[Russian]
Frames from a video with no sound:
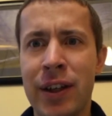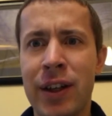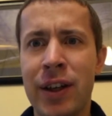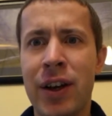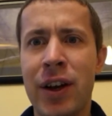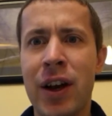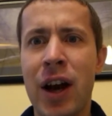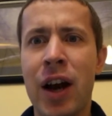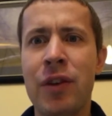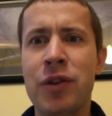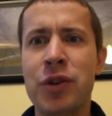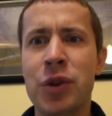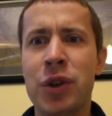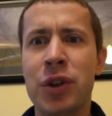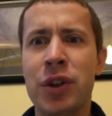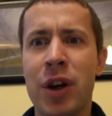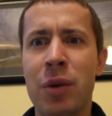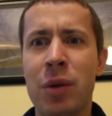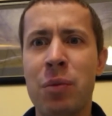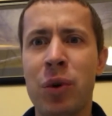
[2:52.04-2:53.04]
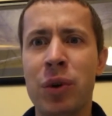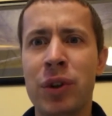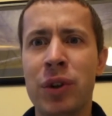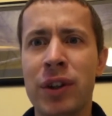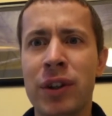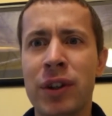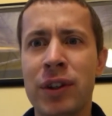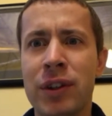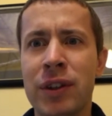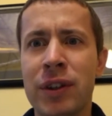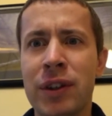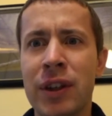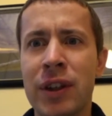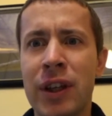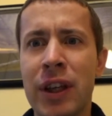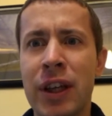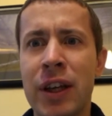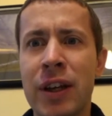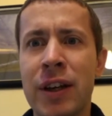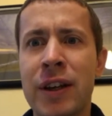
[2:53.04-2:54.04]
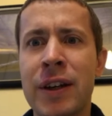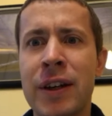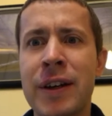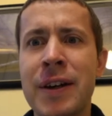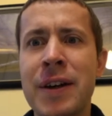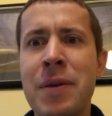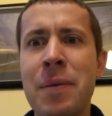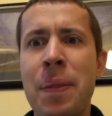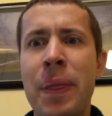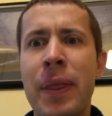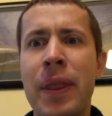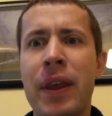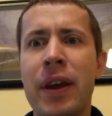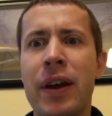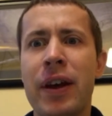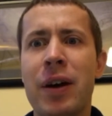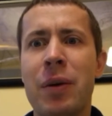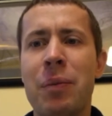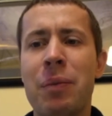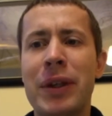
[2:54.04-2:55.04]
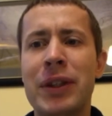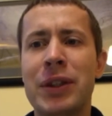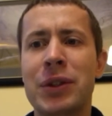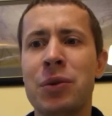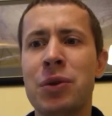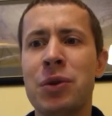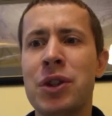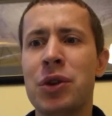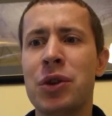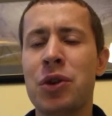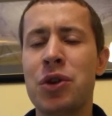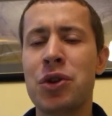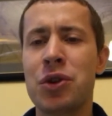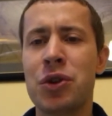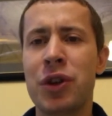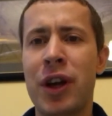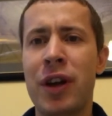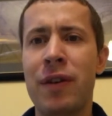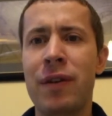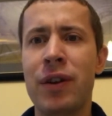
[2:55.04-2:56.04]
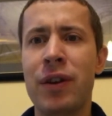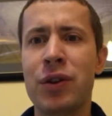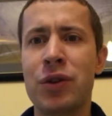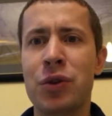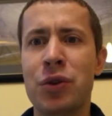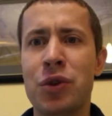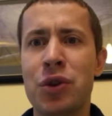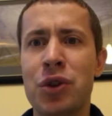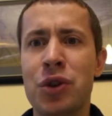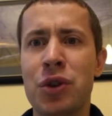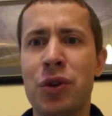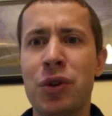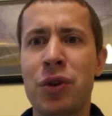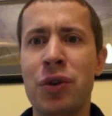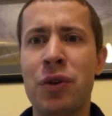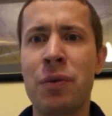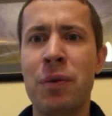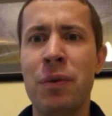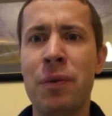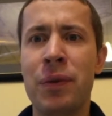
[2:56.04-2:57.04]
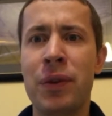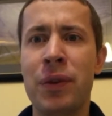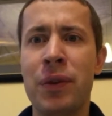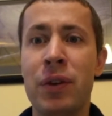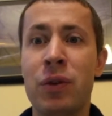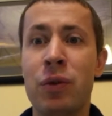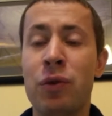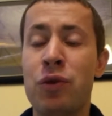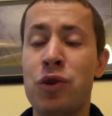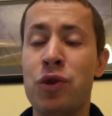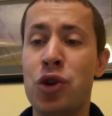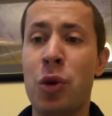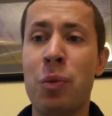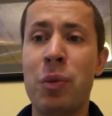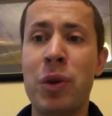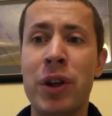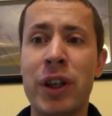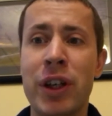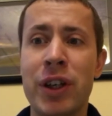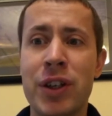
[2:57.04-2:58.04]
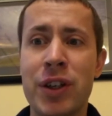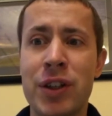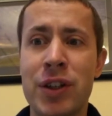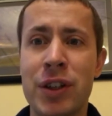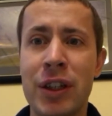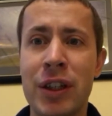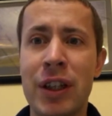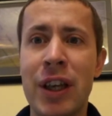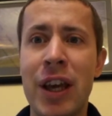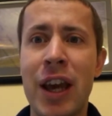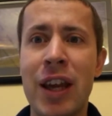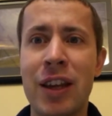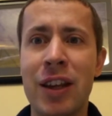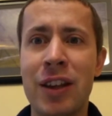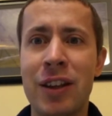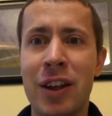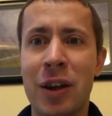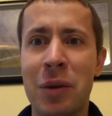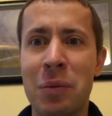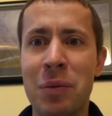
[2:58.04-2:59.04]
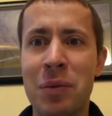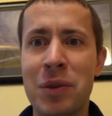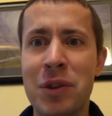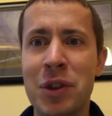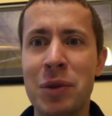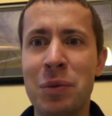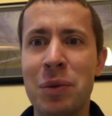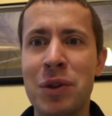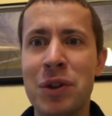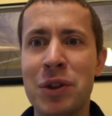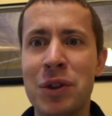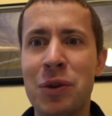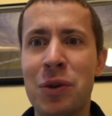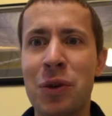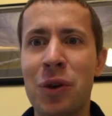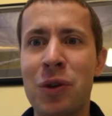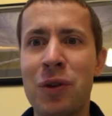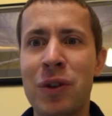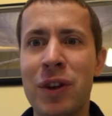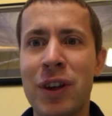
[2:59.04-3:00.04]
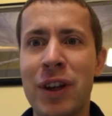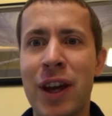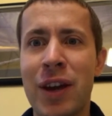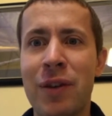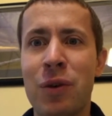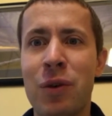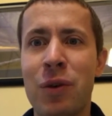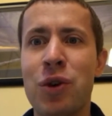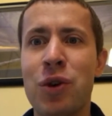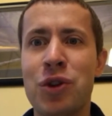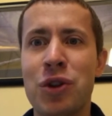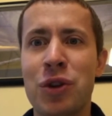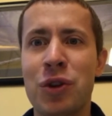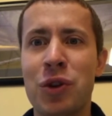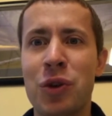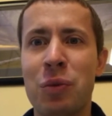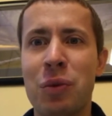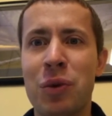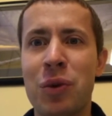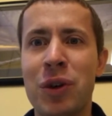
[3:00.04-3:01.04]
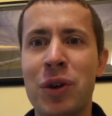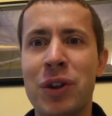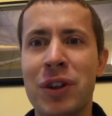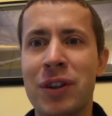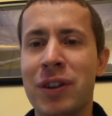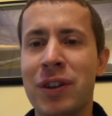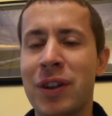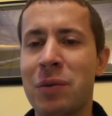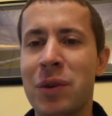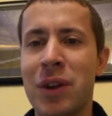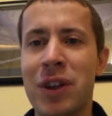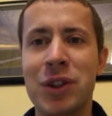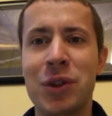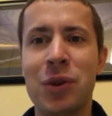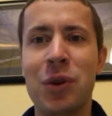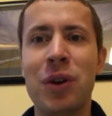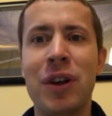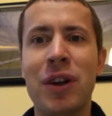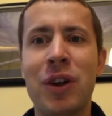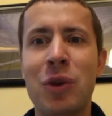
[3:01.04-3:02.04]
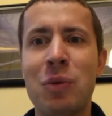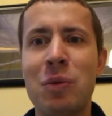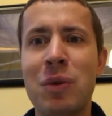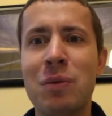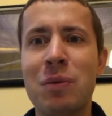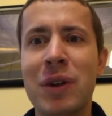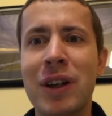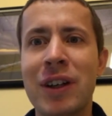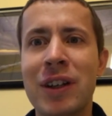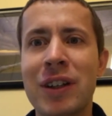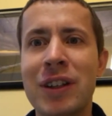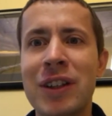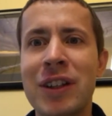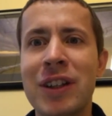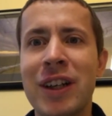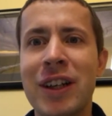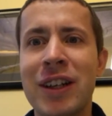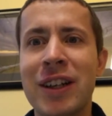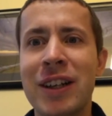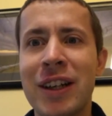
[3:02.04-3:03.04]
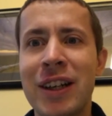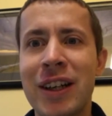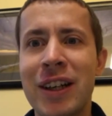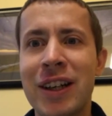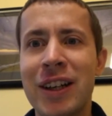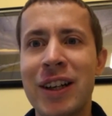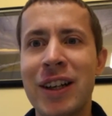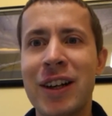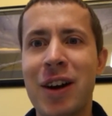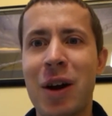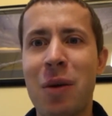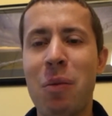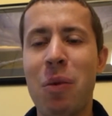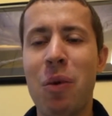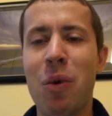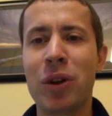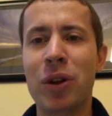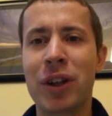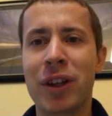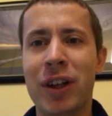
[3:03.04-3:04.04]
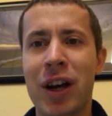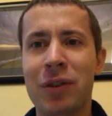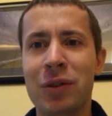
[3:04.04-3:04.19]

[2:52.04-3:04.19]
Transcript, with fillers: как все это работает. И а, по сути, то, что я вижу, что ну, в чем, мне кажется, гений там Тимоти Голви, я его очень люблю, это там, настольная любимая книга, работа как